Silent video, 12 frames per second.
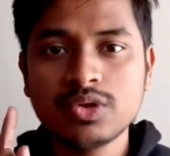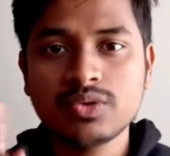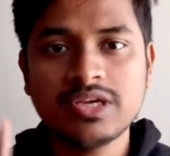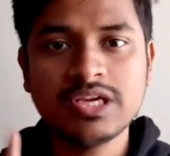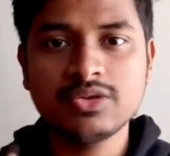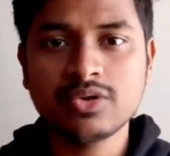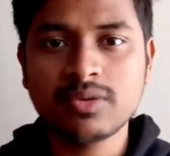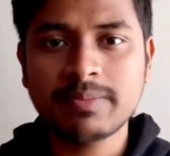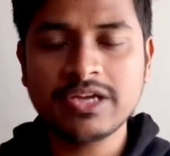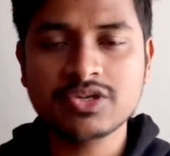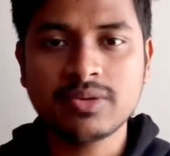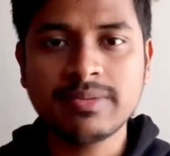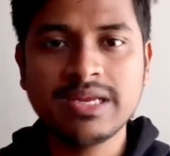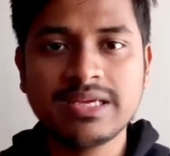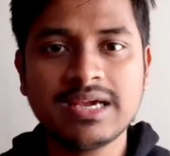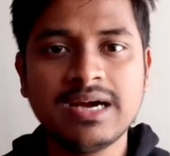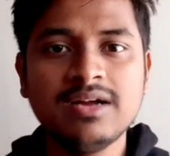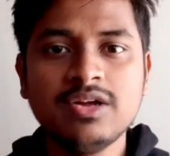तो ये दोनों पेज को मैंने
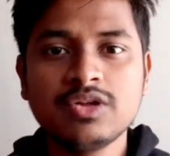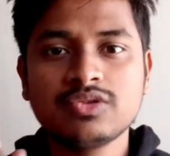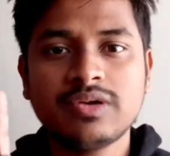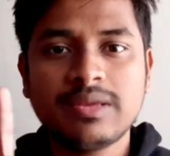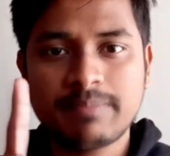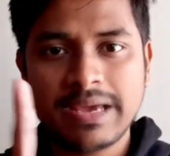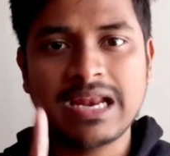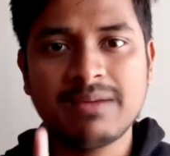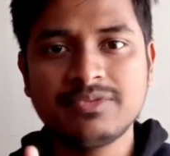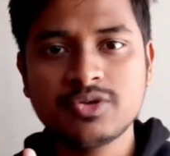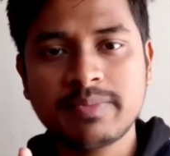किया तो पहला जो